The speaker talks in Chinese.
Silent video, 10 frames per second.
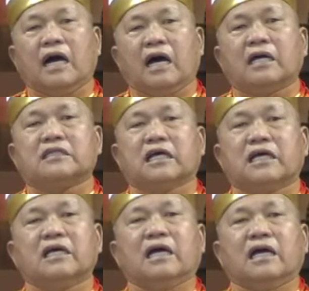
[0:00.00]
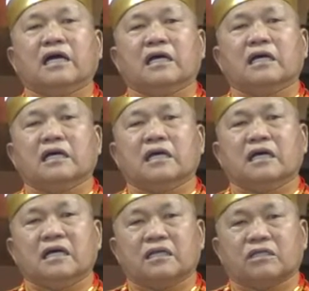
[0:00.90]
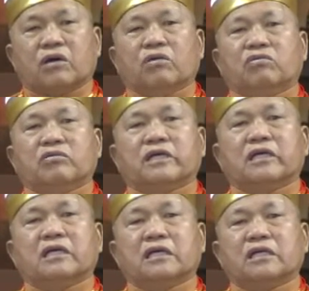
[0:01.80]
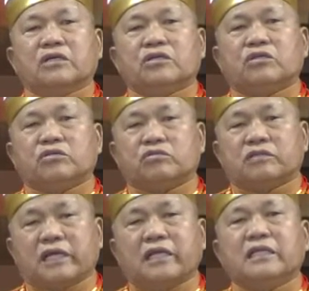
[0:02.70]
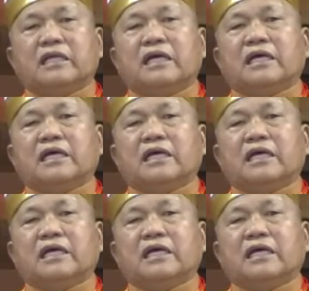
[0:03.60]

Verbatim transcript: 阿青，守护灵、祖先，